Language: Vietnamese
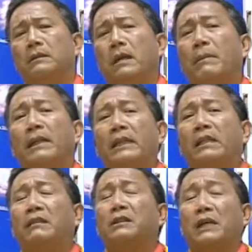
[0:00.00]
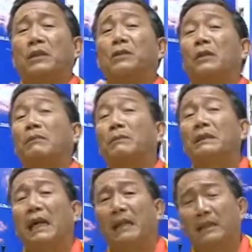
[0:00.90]
à, mấy kia đứng nói chuyện tôi không dám đứng
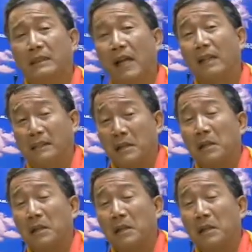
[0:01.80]
gần sợ